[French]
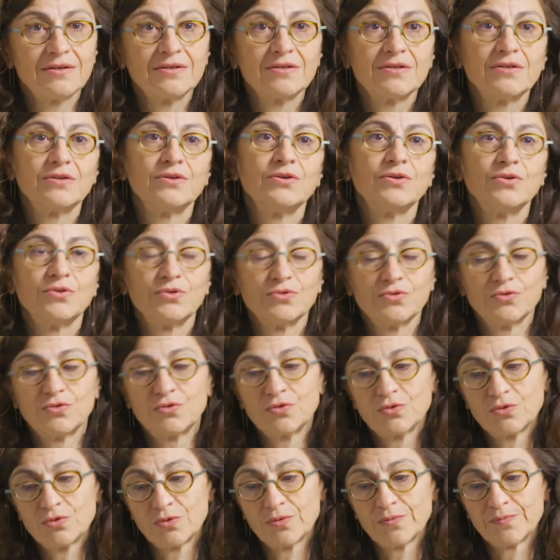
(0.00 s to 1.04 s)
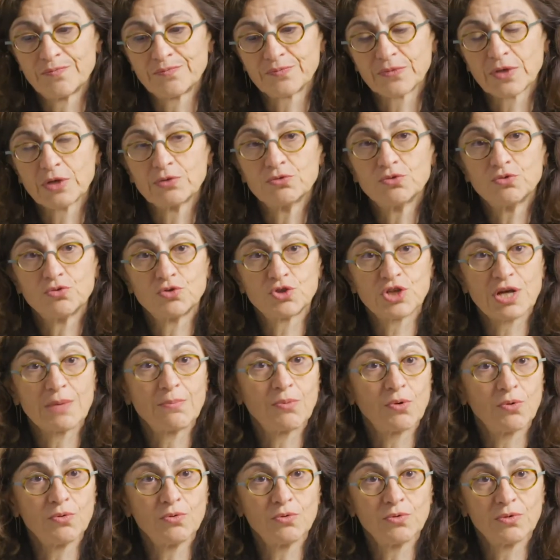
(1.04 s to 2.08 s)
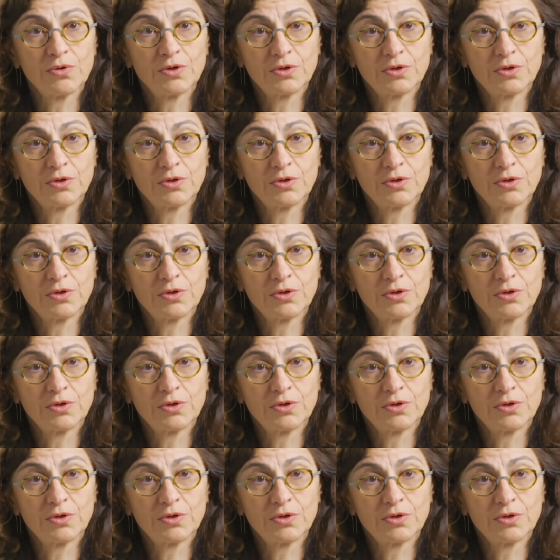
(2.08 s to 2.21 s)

de, du chaperon